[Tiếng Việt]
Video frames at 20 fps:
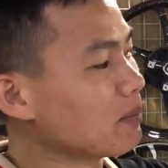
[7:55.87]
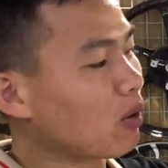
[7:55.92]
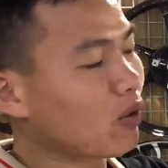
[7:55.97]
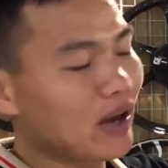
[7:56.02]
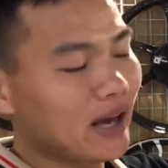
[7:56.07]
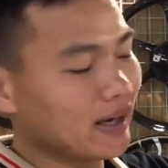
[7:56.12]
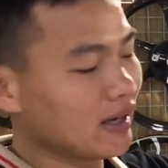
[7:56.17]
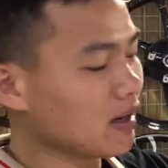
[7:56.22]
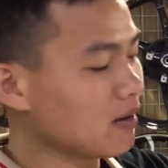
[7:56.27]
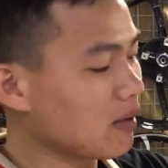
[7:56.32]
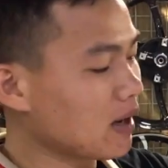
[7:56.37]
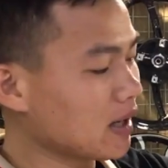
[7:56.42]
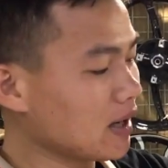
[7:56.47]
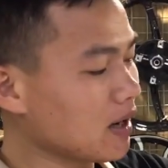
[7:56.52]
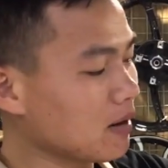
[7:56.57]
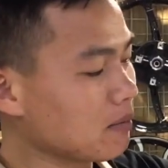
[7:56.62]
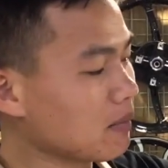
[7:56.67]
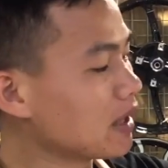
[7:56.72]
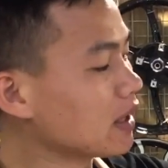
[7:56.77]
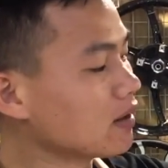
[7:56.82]
thì màu đen nhé các bạn
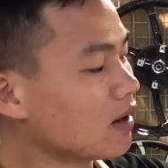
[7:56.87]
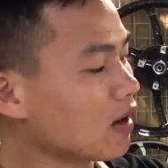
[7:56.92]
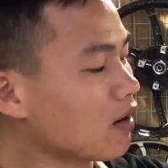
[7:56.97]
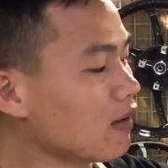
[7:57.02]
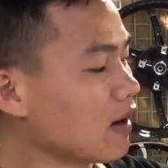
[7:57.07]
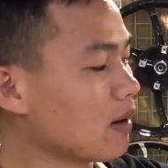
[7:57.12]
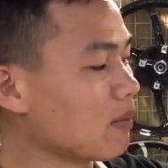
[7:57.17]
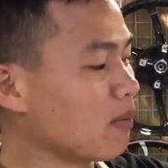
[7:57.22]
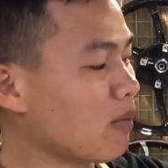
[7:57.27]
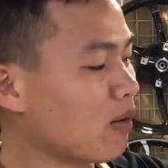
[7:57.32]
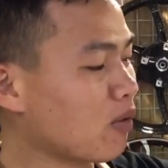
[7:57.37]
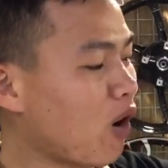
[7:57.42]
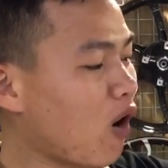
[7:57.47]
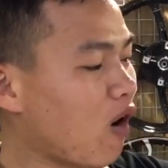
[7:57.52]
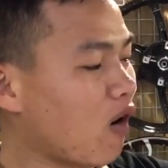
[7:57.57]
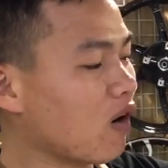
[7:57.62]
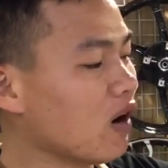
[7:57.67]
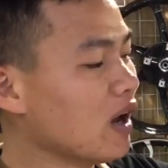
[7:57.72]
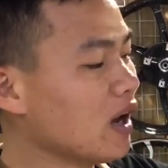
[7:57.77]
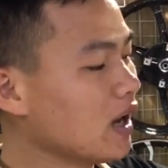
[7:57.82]
nhá bình thường không phải là màu
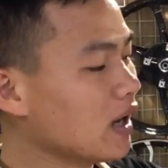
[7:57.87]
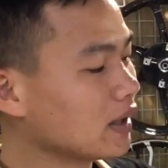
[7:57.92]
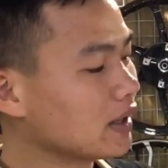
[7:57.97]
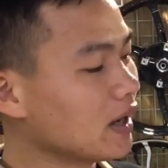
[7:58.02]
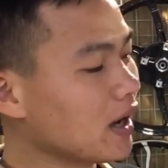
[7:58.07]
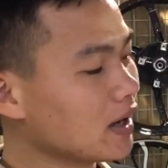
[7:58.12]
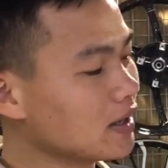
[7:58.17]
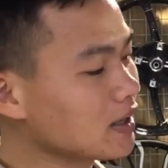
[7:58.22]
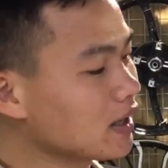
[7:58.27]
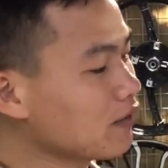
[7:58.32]
đỏ thì uh,